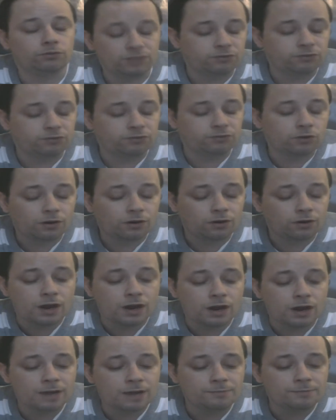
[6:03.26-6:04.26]
il faut que
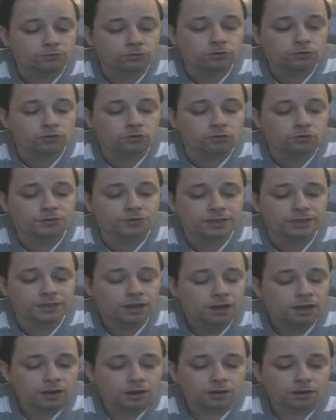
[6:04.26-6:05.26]
l'OM, de notre côté,
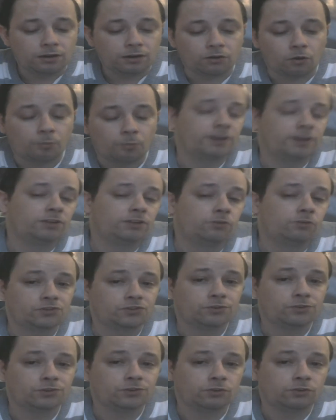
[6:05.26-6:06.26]
euh, on prenne
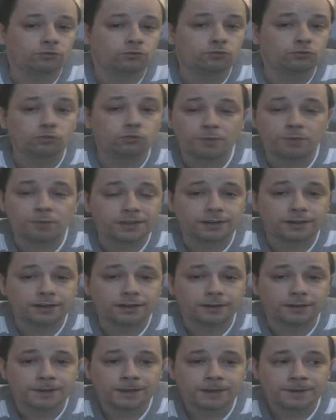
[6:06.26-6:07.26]
conscience que de toute
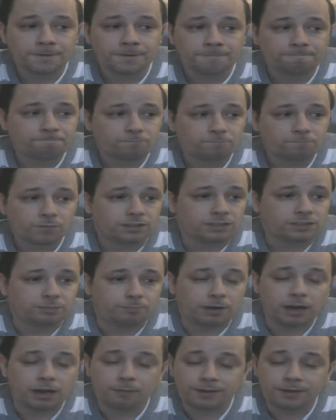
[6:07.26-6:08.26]
manière, c'est
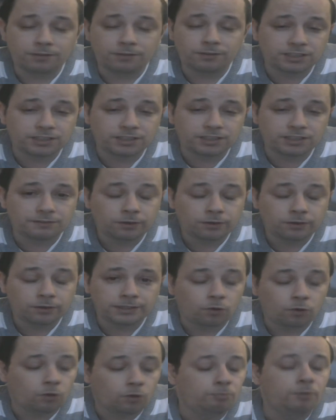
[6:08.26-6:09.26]
pas la peine de
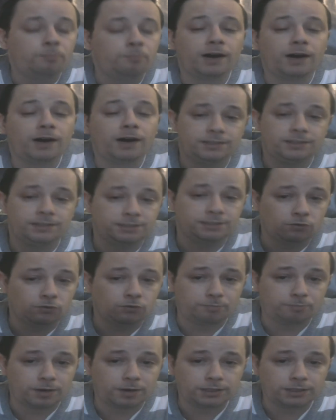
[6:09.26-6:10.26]
s'énerver. On ne peut pas rivaliser
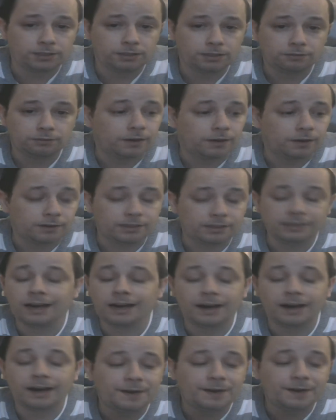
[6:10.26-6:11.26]
contre Paris. Voilà, il n'y
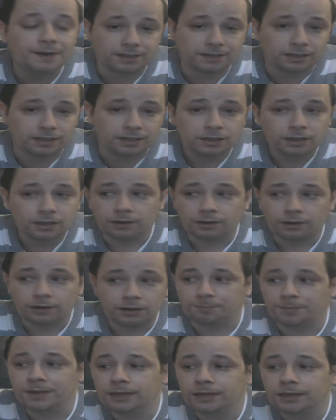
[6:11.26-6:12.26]
a rien à faire.
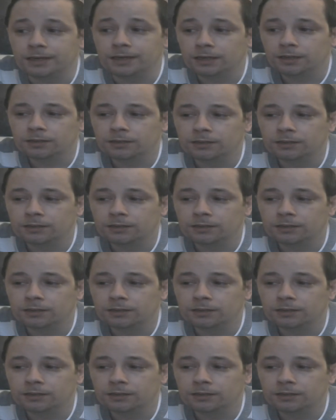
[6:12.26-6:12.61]
Mais